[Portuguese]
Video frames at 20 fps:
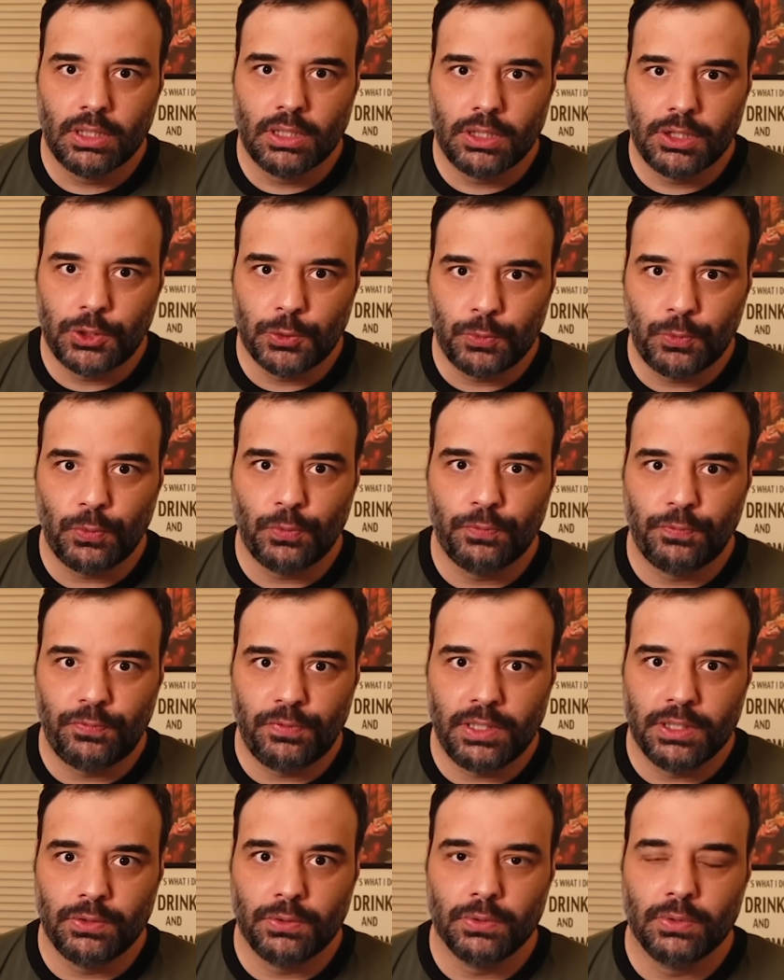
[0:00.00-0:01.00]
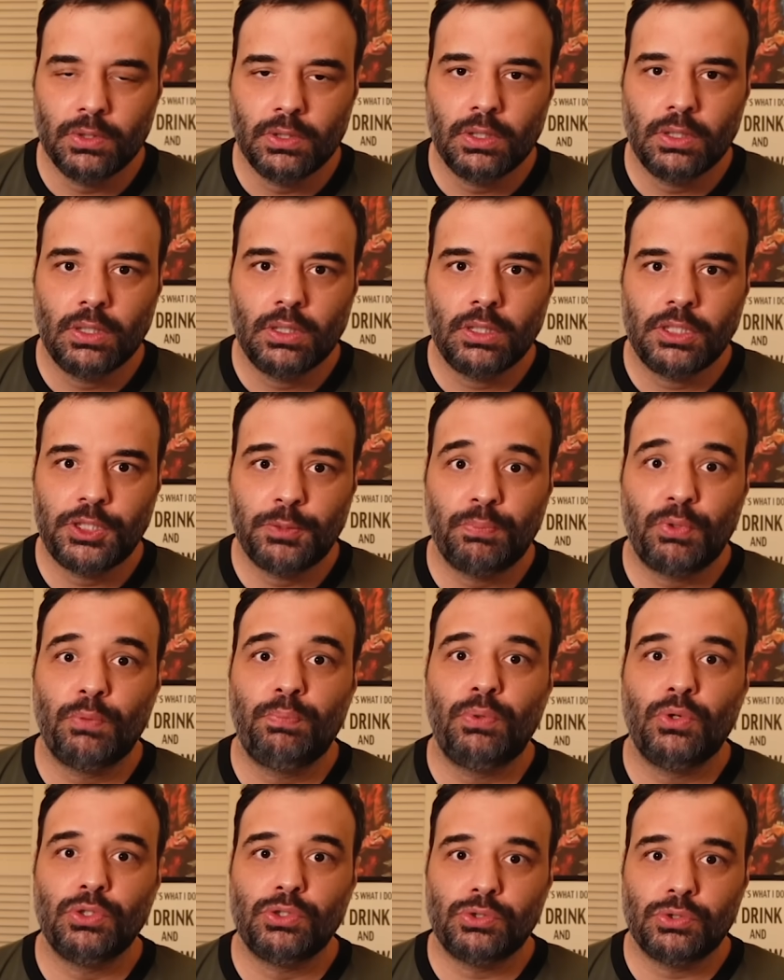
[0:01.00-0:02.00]
de um conflito de
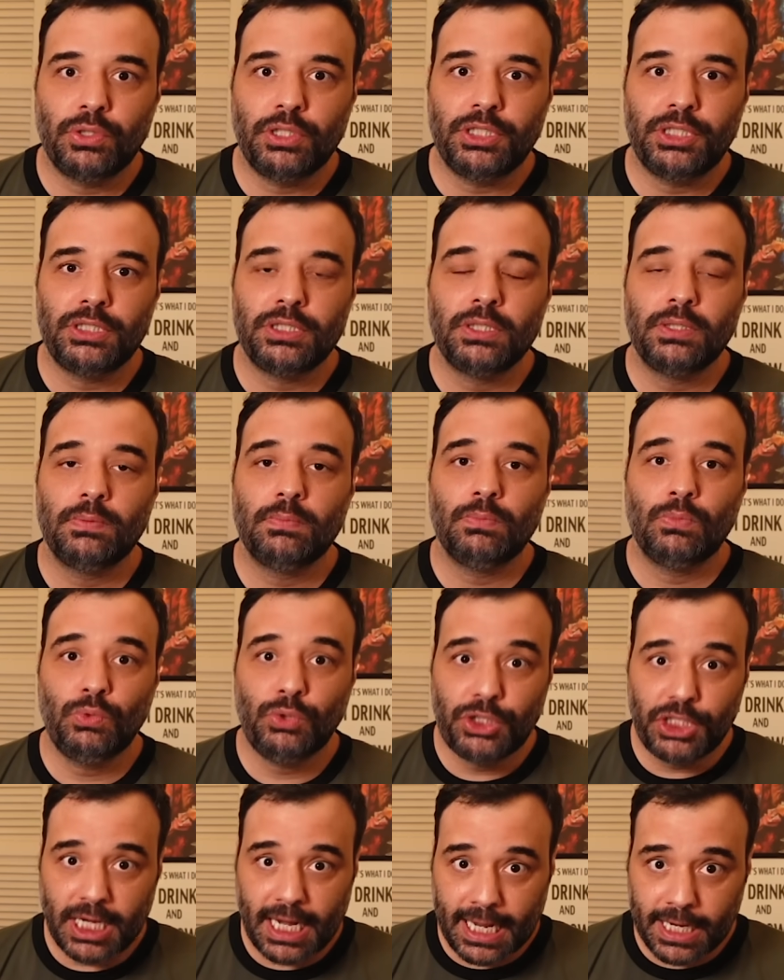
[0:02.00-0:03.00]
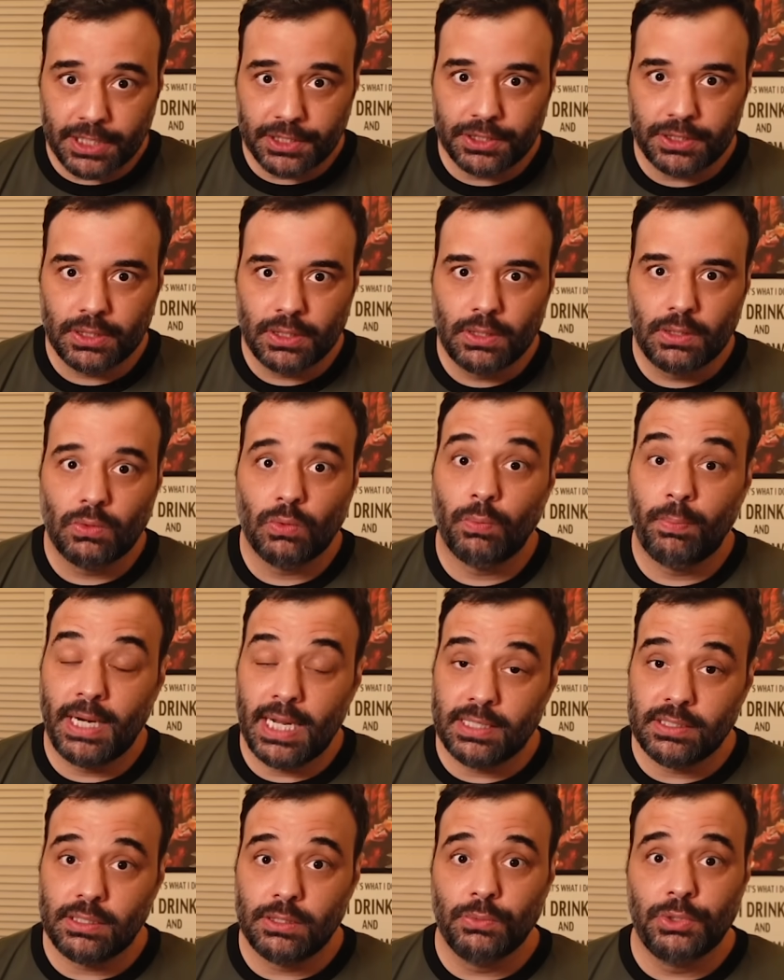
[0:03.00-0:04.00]
proporções mundiais, o
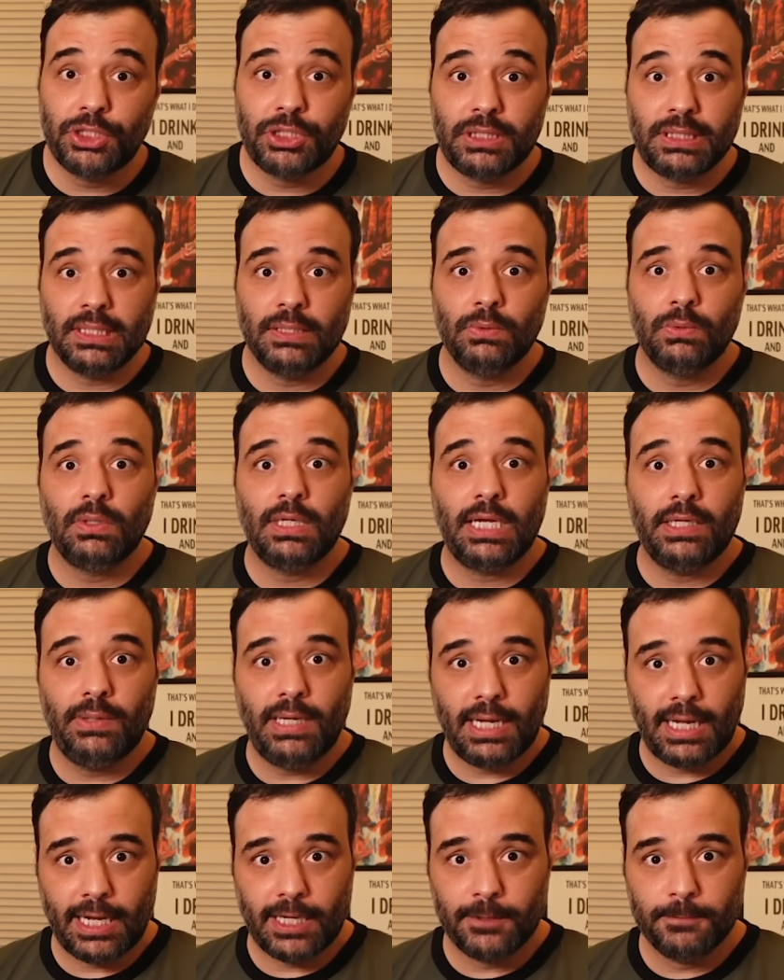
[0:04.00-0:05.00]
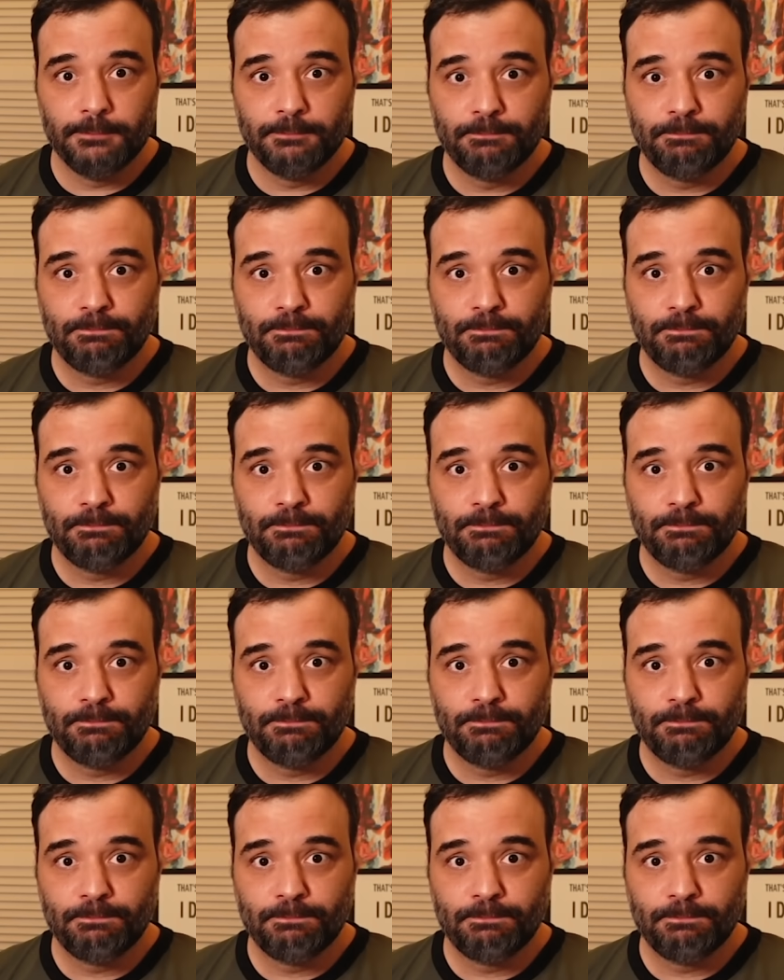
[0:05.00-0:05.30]
Brasil estando do lado errado.